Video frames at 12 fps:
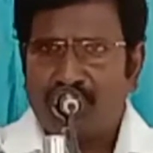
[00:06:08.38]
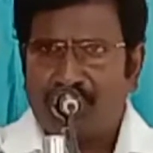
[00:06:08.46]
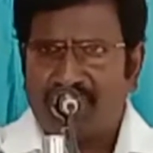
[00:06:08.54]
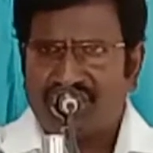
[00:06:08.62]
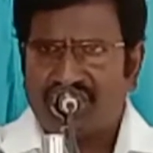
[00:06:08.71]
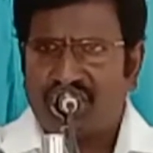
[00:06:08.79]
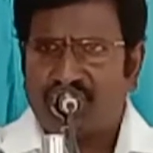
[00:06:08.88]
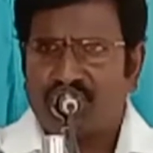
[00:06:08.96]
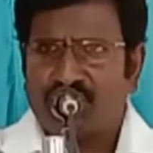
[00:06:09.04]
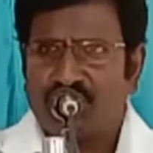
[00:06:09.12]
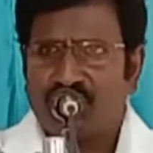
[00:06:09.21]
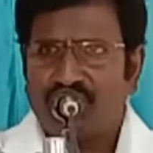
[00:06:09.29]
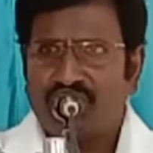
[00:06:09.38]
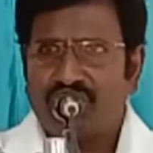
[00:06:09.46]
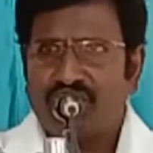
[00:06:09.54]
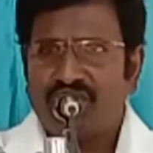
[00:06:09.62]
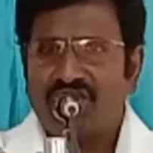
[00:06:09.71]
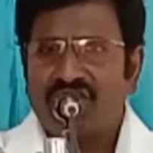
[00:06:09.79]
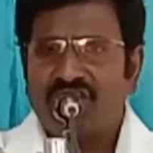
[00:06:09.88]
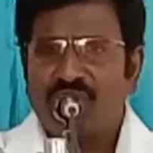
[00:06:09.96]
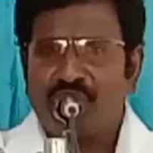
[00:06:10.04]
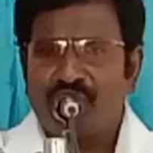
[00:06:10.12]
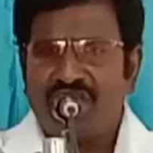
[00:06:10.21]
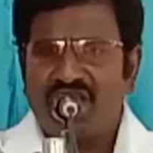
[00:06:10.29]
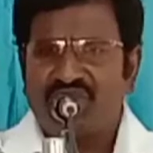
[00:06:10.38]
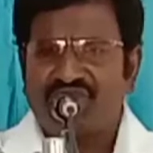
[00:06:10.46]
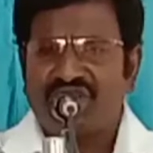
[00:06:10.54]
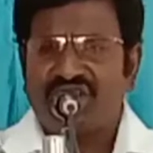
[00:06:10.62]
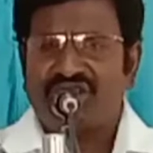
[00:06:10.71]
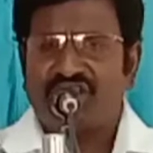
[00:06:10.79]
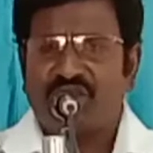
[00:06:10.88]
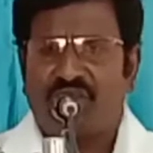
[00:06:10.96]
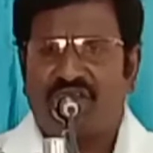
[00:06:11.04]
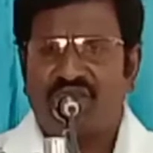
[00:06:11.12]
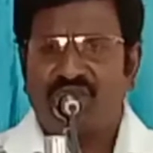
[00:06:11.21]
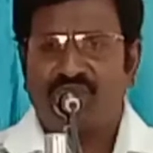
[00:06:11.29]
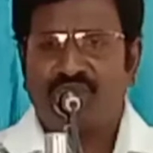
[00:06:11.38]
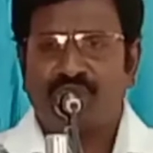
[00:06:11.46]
ప్రజలకు మేలు చేసేవాడు